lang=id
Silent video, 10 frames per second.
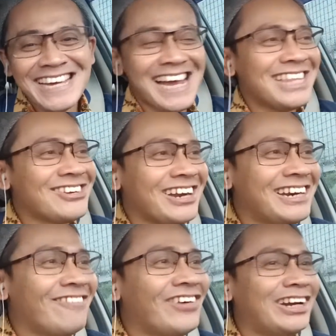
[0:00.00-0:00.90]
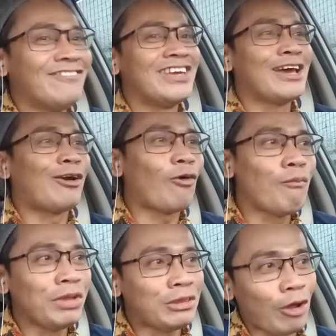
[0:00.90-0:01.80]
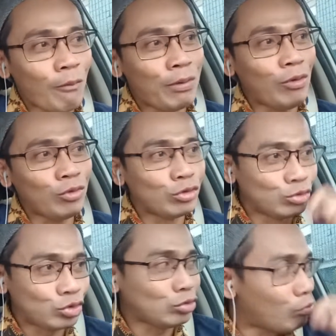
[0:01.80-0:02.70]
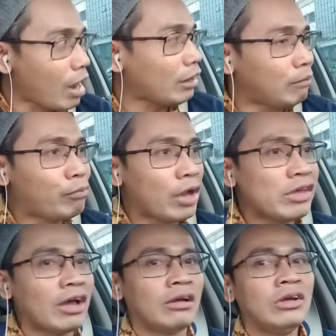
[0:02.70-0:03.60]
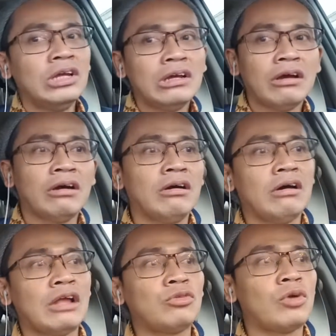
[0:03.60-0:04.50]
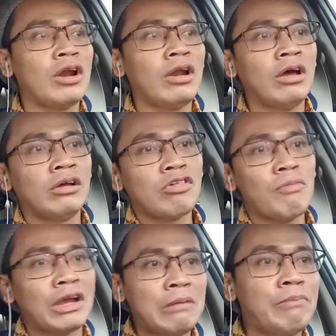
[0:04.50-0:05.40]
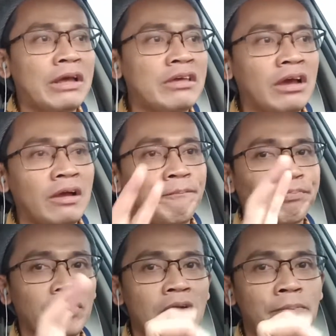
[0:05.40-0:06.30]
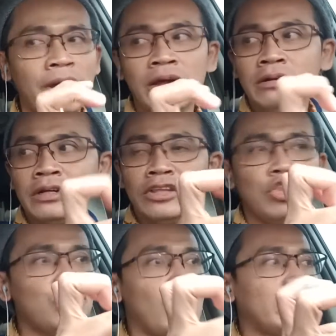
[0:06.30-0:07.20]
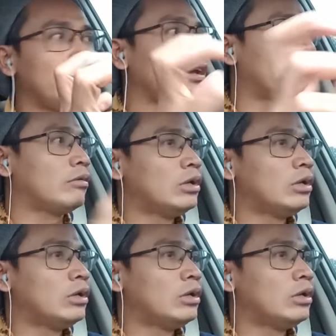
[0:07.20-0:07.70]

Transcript: Aturan dibuat demikian rumit kalau perlu semakin banyak uh, aturan uh, semakin banyak apa ketentuannya yang